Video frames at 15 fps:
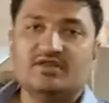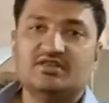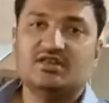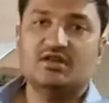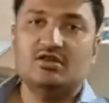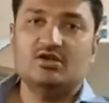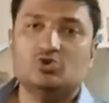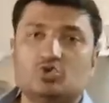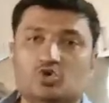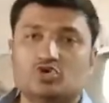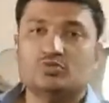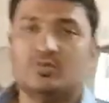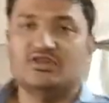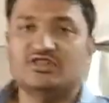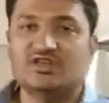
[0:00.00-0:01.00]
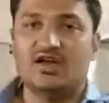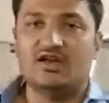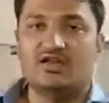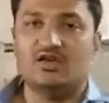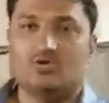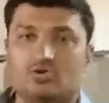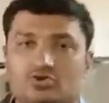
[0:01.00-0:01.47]
भी इसके अंदर झूस बचा
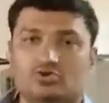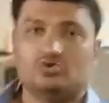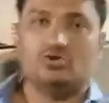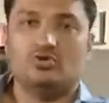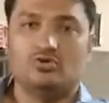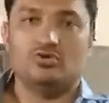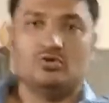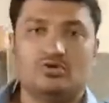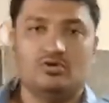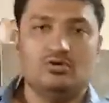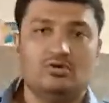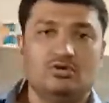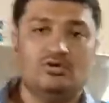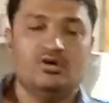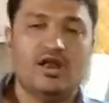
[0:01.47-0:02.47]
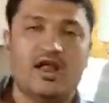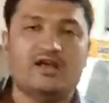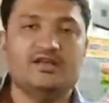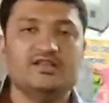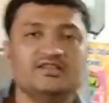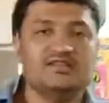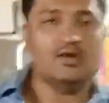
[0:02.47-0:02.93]
नहीं है दोस्तों
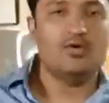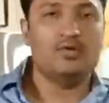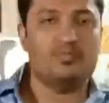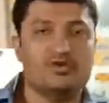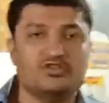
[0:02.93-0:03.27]
97